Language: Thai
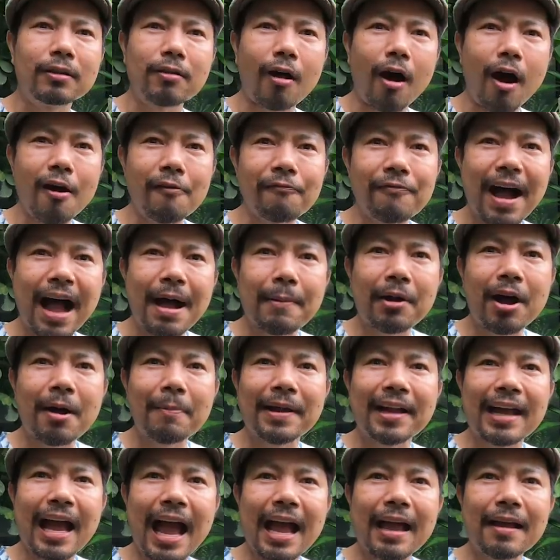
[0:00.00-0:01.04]
ท้องฟ้ามันก็
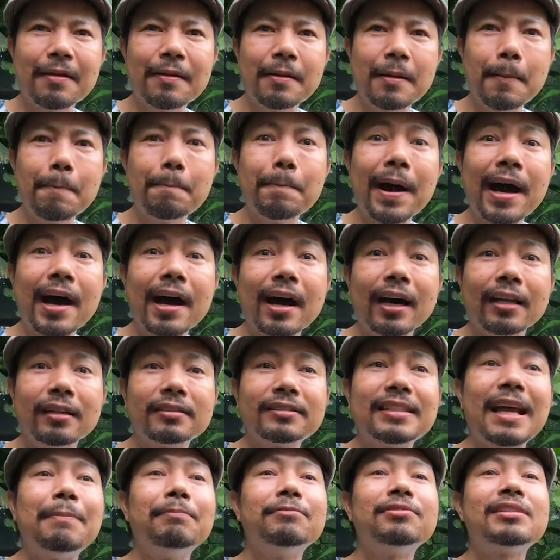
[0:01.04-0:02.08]
เป็นไงเปิด
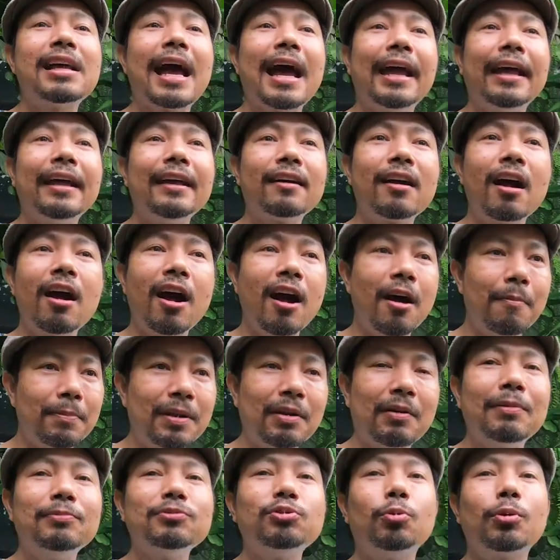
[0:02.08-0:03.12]
แจ่มใสก็
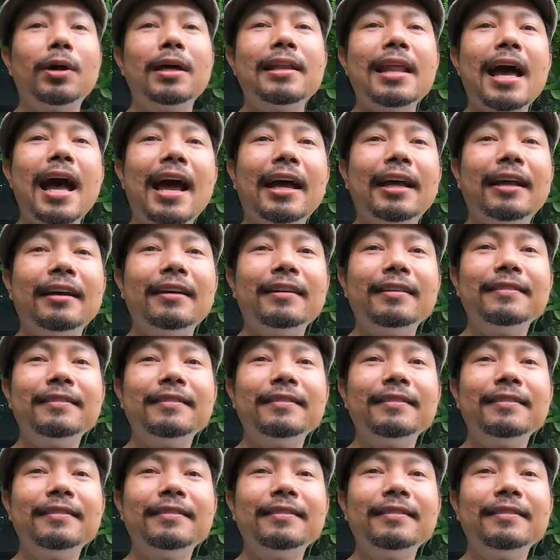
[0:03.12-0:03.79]
มีความสุขกันได้